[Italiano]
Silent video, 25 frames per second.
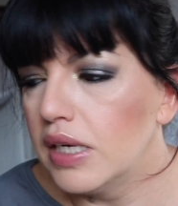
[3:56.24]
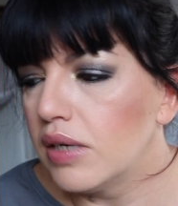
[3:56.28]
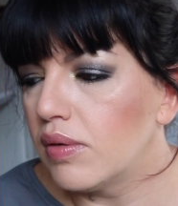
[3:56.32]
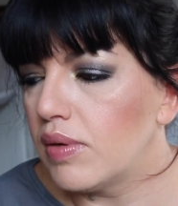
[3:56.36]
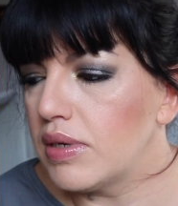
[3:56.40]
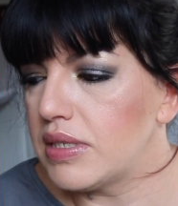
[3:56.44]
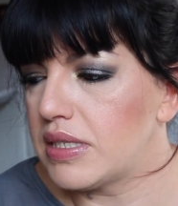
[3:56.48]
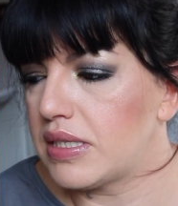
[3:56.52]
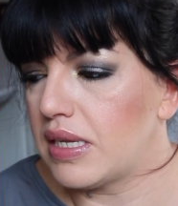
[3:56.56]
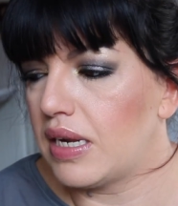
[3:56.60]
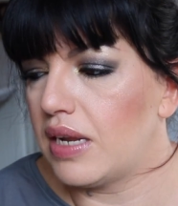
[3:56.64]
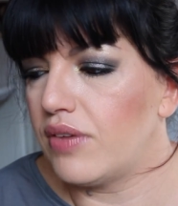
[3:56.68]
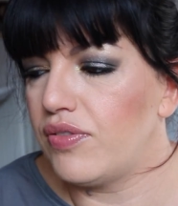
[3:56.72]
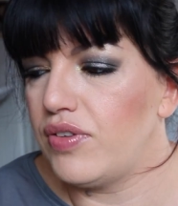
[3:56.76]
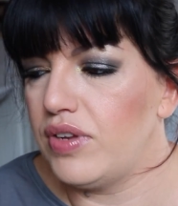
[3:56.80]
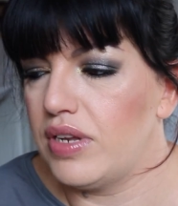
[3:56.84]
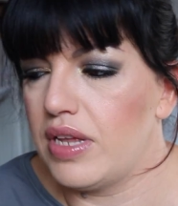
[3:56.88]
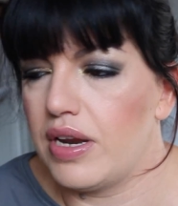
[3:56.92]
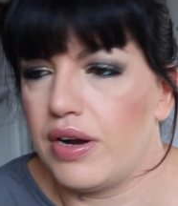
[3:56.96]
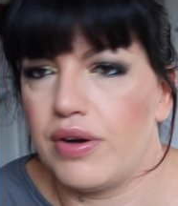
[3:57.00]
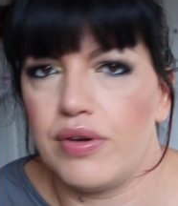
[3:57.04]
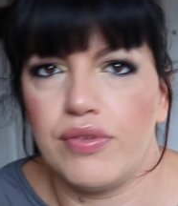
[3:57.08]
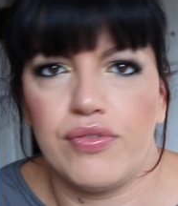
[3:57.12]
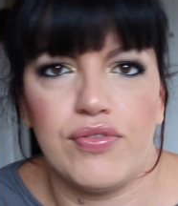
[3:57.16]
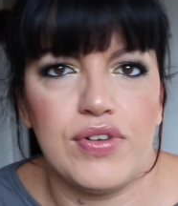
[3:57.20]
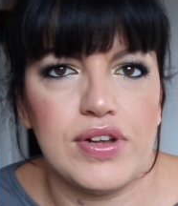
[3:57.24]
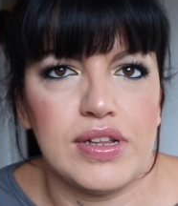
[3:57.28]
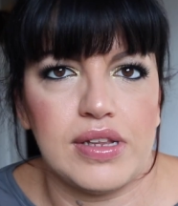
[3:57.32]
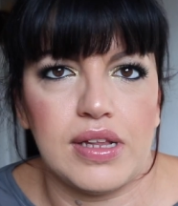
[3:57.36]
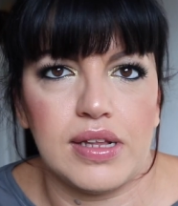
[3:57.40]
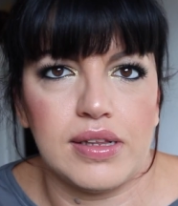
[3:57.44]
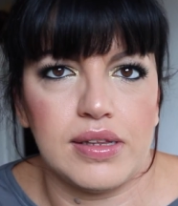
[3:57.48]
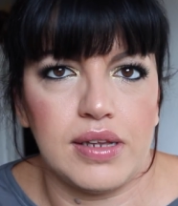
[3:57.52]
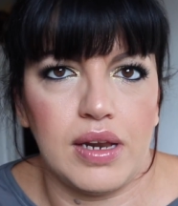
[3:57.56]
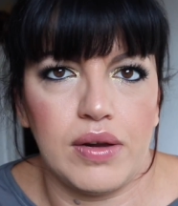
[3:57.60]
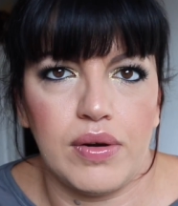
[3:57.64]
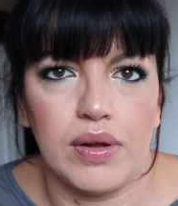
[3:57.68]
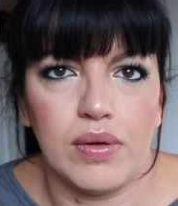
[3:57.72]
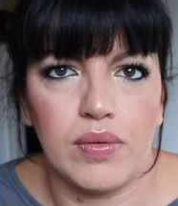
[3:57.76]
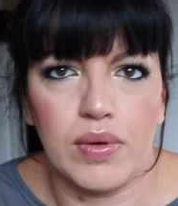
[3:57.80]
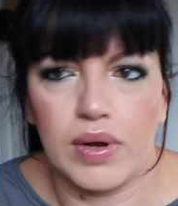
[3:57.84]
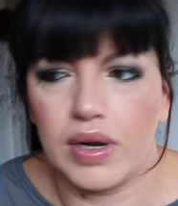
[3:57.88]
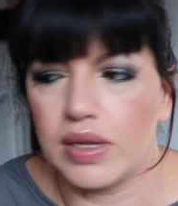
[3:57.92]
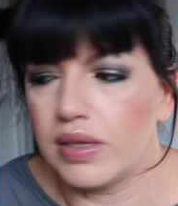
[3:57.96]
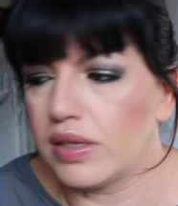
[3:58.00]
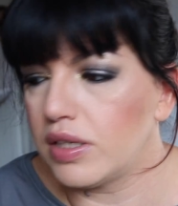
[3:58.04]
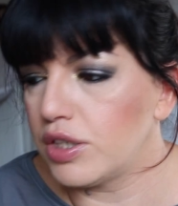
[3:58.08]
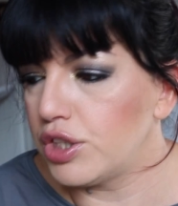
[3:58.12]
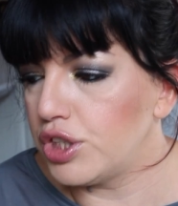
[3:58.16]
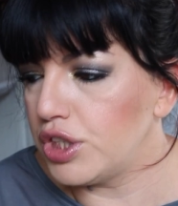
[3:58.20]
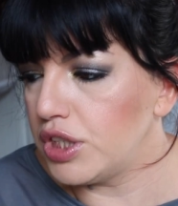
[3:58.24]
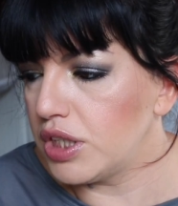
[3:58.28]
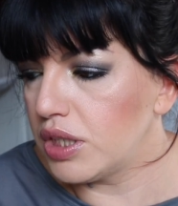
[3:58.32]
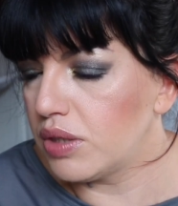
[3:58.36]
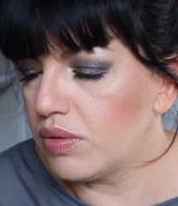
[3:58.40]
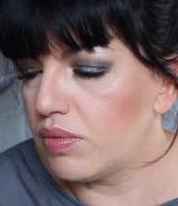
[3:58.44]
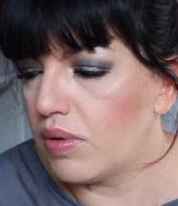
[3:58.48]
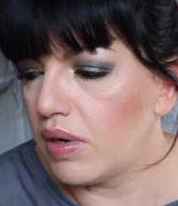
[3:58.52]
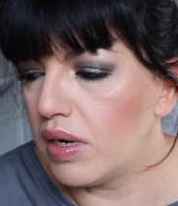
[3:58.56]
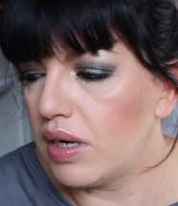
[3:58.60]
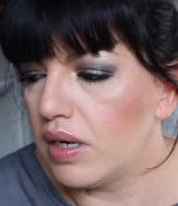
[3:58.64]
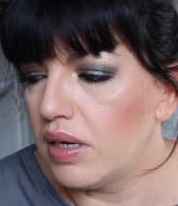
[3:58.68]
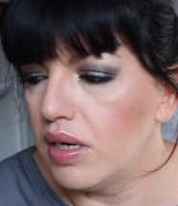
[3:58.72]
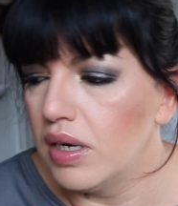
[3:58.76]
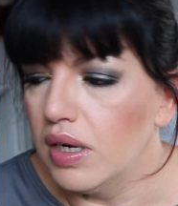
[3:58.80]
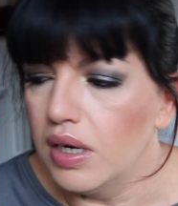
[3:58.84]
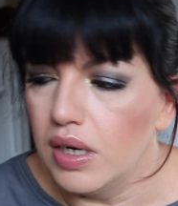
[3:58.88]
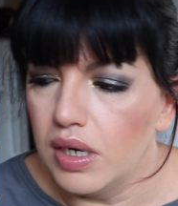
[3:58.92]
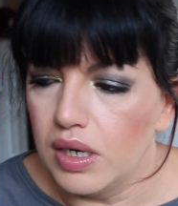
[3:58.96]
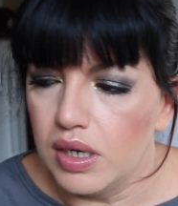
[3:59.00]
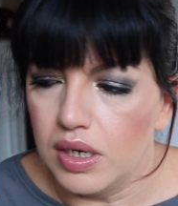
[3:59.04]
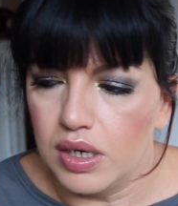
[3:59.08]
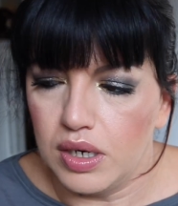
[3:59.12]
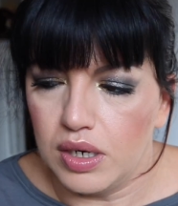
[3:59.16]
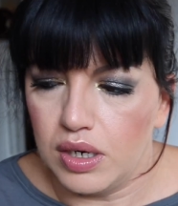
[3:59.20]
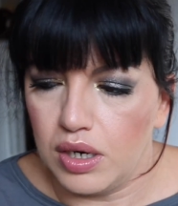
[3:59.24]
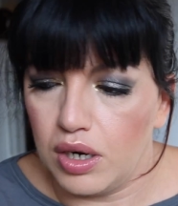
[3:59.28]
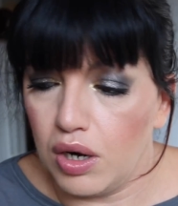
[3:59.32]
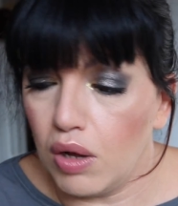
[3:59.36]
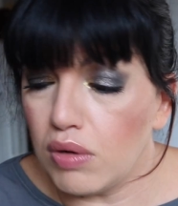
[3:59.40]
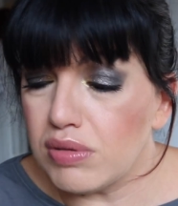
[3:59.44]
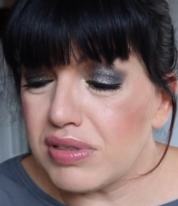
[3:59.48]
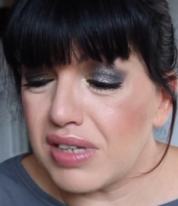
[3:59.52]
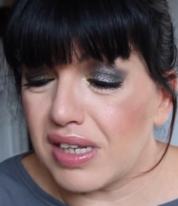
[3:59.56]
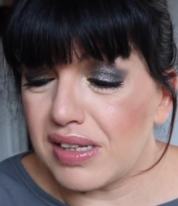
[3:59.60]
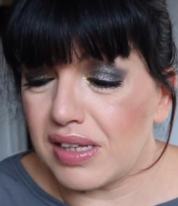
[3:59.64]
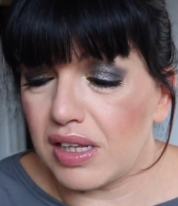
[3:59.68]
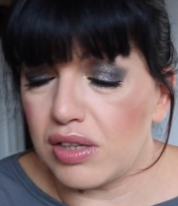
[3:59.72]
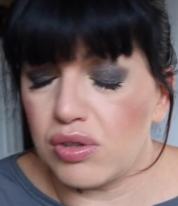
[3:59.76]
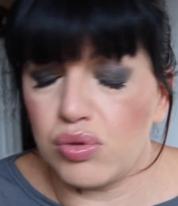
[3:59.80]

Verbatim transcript: questa alla fine era in offerta a 3,45 euro L'ho usata